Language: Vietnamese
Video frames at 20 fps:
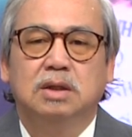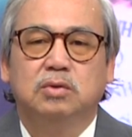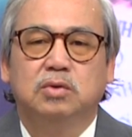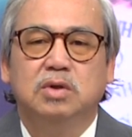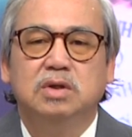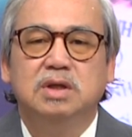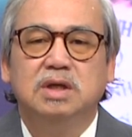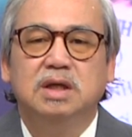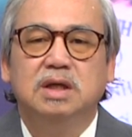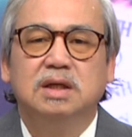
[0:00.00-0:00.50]

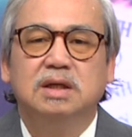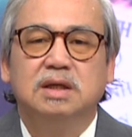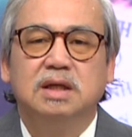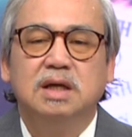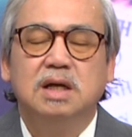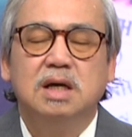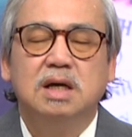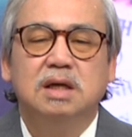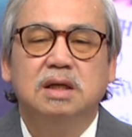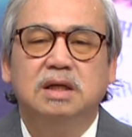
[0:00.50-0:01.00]
tuy nhiên
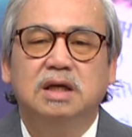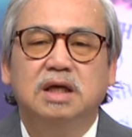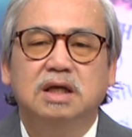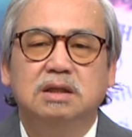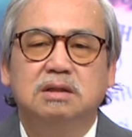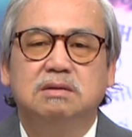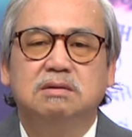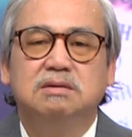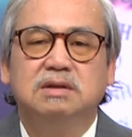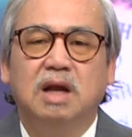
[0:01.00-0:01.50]
cái hơi hít
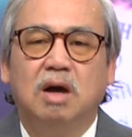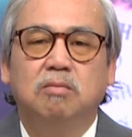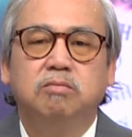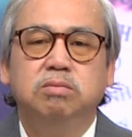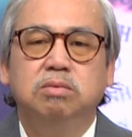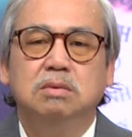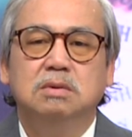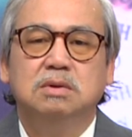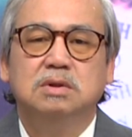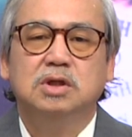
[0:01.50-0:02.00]

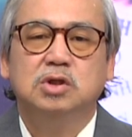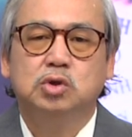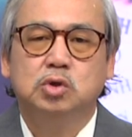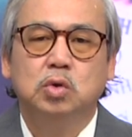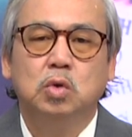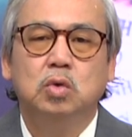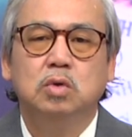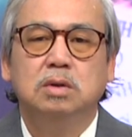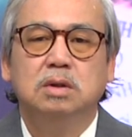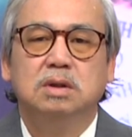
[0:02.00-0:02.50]
nóng đi
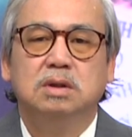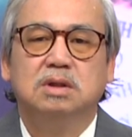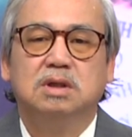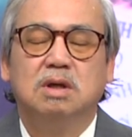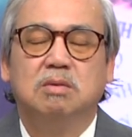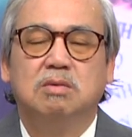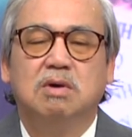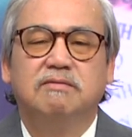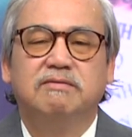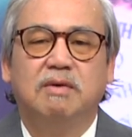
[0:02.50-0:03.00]
xuống
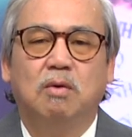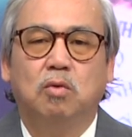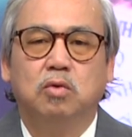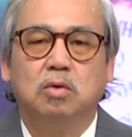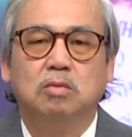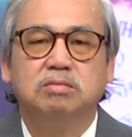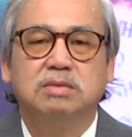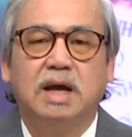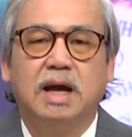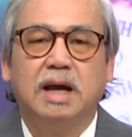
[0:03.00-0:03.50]
trong căn phòng của
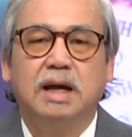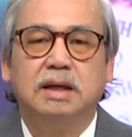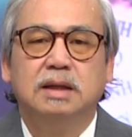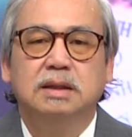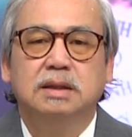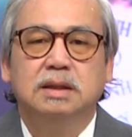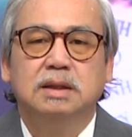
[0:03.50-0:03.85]
chúng ta